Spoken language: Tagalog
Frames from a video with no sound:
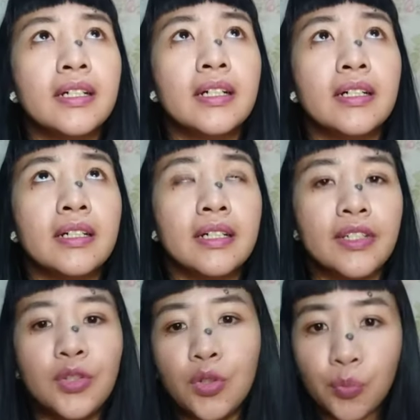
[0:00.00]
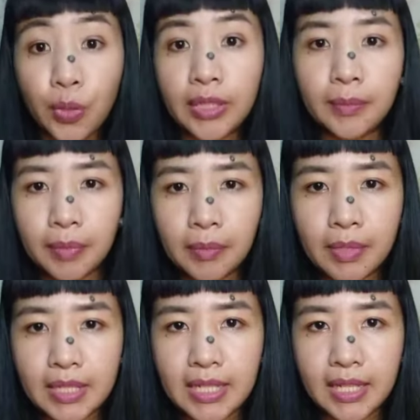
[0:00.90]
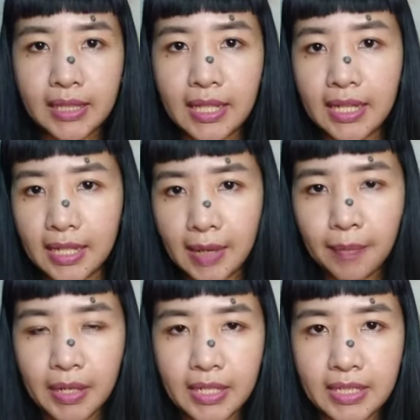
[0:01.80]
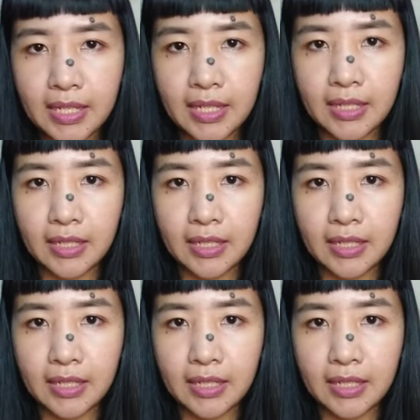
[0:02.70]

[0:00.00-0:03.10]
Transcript: uh, yun yung pwedeng pagbasihan talaga para sa